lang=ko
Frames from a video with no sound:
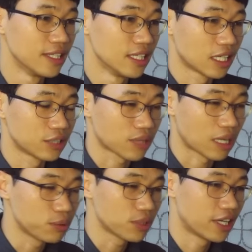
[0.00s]
계속
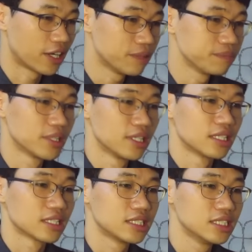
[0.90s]
가볼게요.
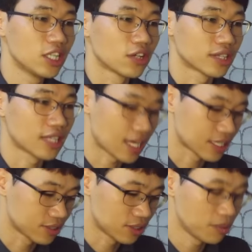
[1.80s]

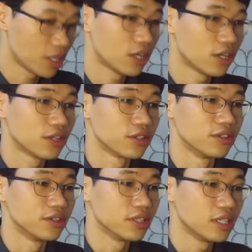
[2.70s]
그였다
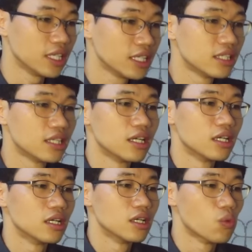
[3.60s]
그러면 it
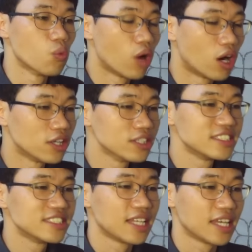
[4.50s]

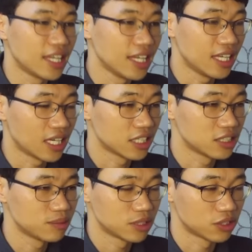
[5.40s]
was he
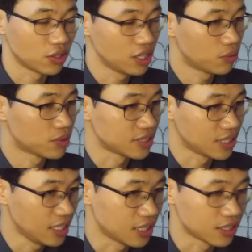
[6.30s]
하시면 되죠. It was
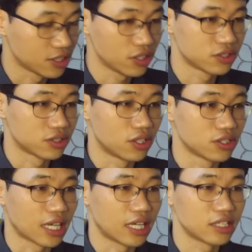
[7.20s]
he 그였어
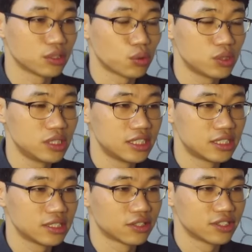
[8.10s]
나에게 소리를
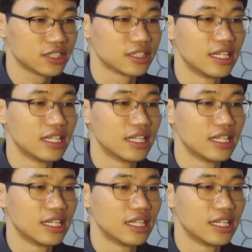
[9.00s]
지른 것은